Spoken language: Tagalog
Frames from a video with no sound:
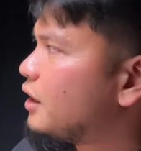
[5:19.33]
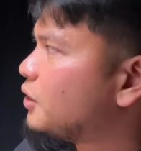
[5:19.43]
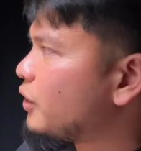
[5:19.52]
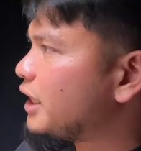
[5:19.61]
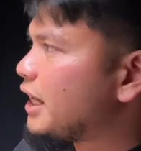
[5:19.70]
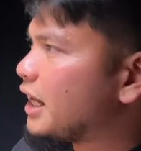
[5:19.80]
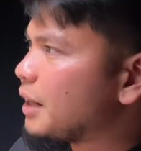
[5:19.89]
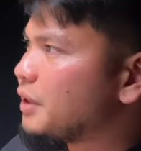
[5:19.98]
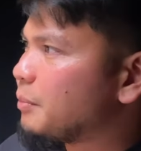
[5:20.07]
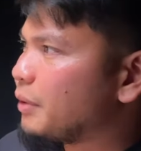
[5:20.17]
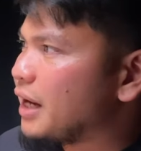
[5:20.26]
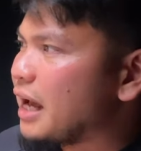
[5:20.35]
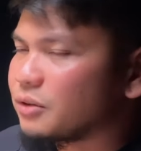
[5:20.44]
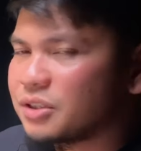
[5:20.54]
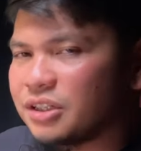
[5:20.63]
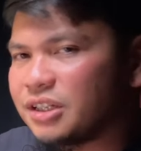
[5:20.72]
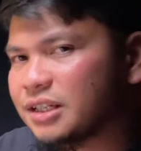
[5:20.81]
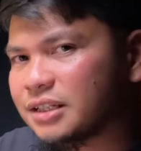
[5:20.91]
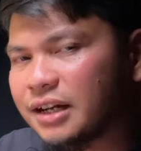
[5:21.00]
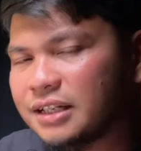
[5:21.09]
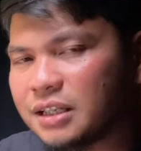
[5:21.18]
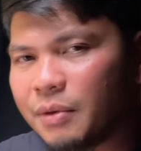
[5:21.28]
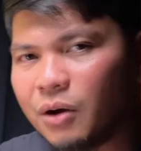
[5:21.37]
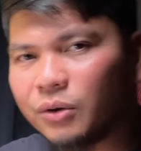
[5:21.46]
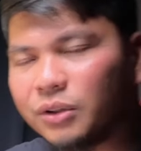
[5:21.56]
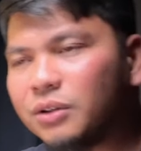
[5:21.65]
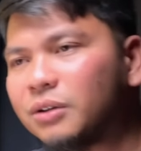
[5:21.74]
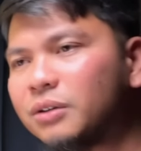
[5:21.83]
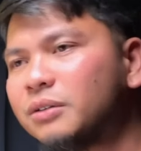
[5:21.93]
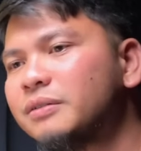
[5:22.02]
Nung iniharap ni Pilato si Jesus Christ sa mga Hudyo,